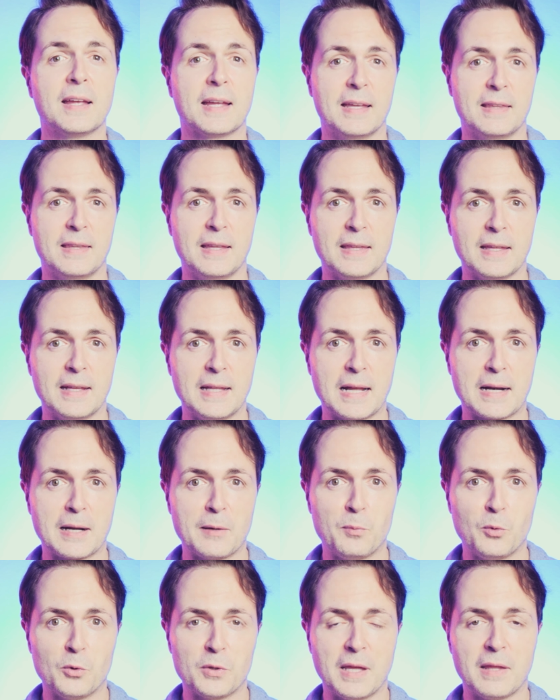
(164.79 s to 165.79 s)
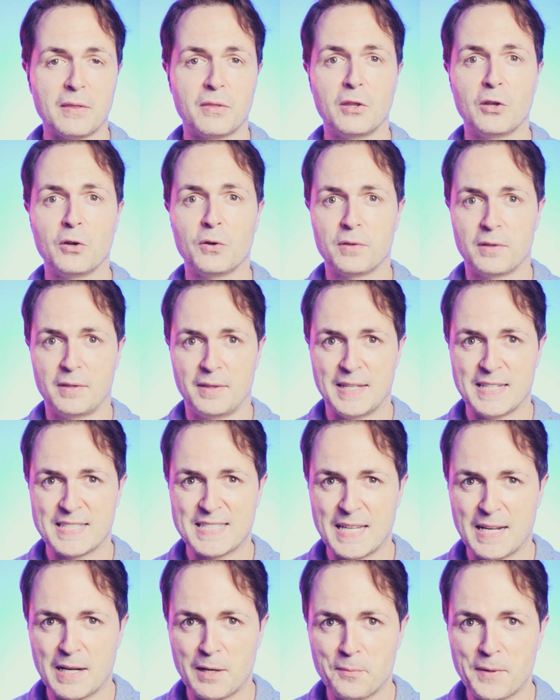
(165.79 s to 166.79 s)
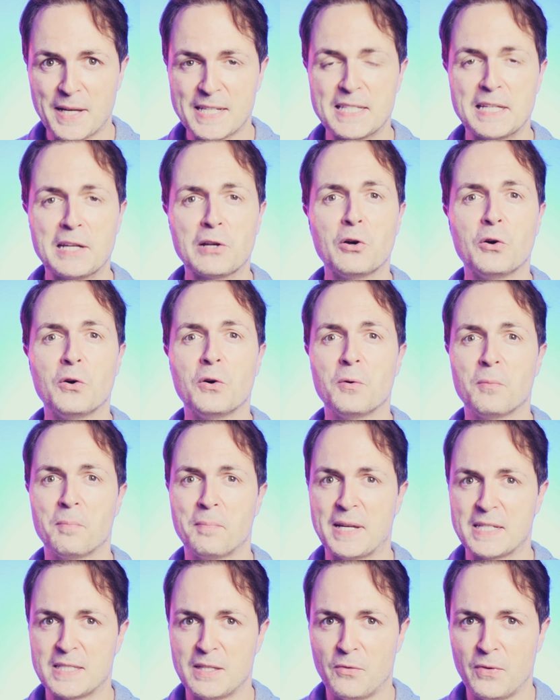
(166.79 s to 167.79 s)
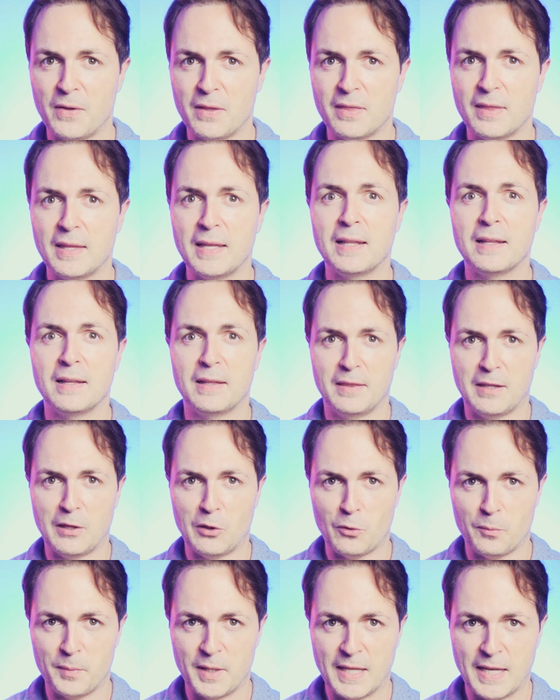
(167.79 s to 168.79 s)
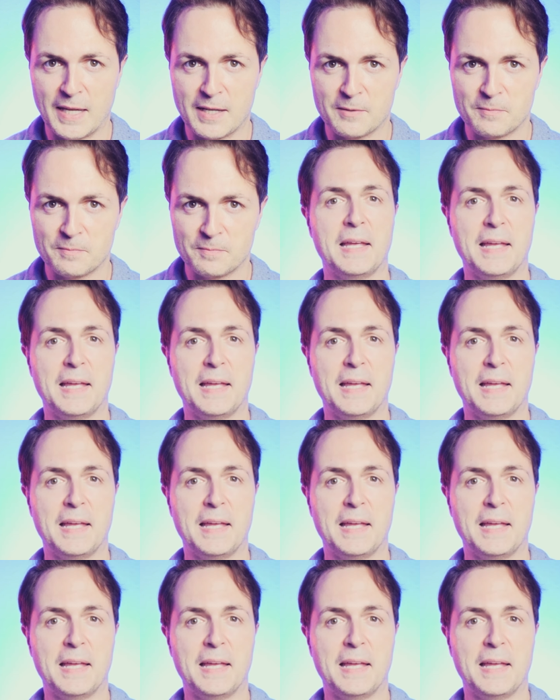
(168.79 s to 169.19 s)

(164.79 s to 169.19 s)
que tiene la reputación de ser el básico más difícil de dominar.